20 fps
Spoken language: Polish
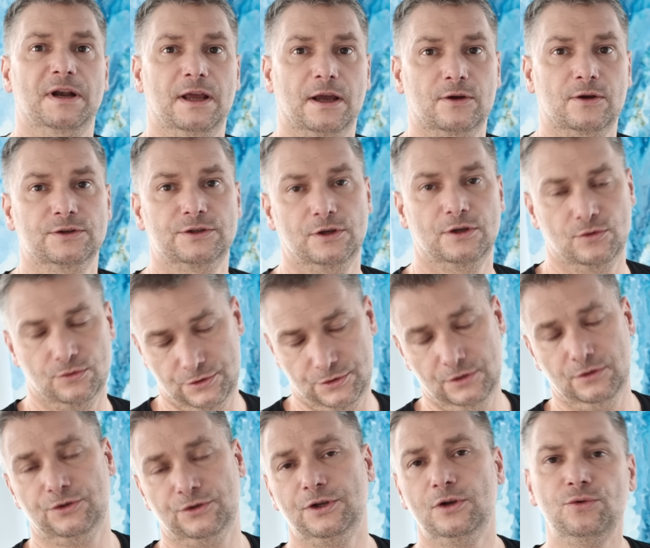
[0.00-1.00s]
jak on się
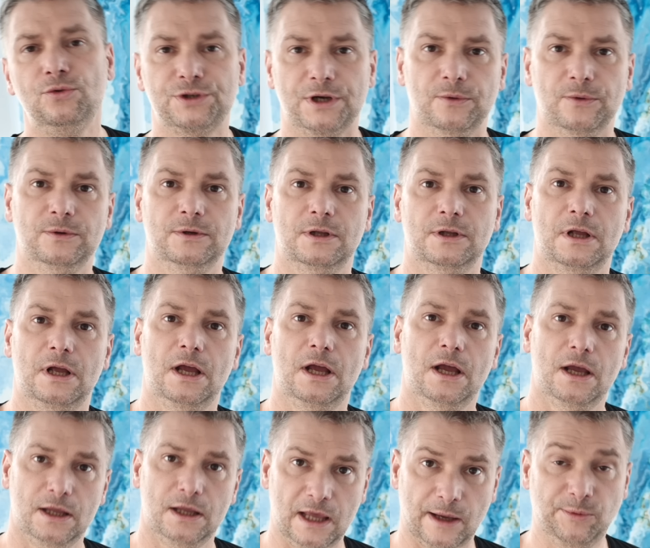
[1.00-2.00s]
ruszy, to się ruszał.
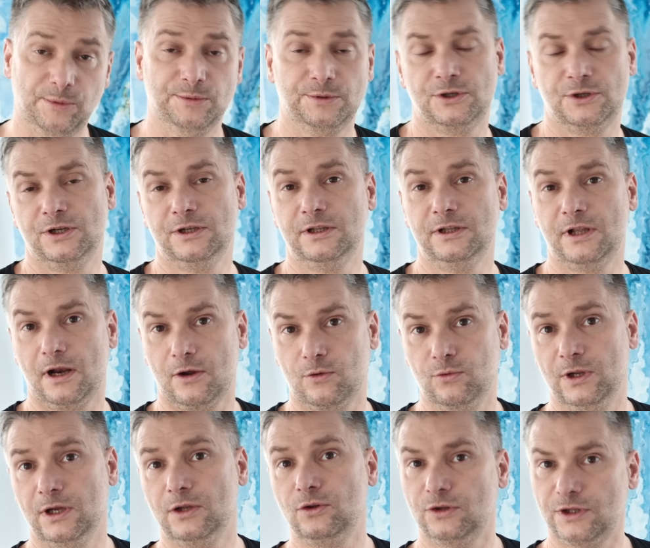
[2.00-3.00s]
Jak mi przyszedł
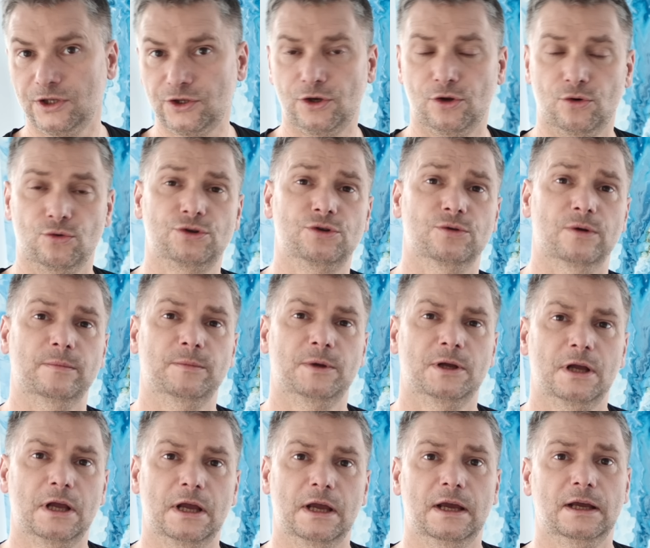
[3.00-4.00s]
rachunek, to też się ruszyłem.
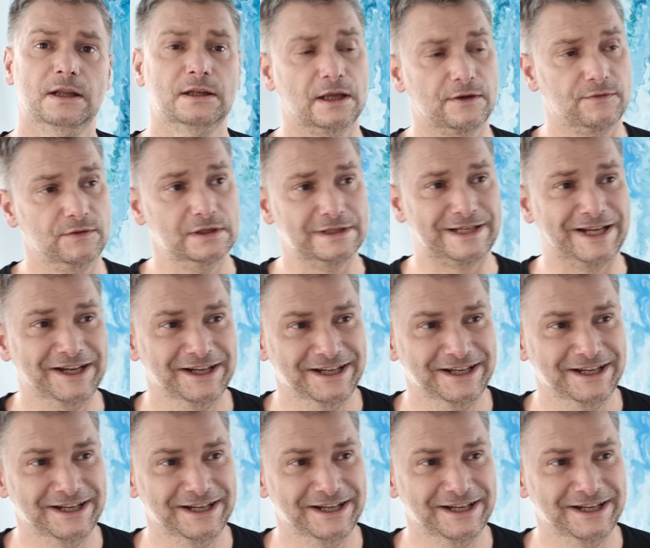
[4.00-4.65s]
Tak więc,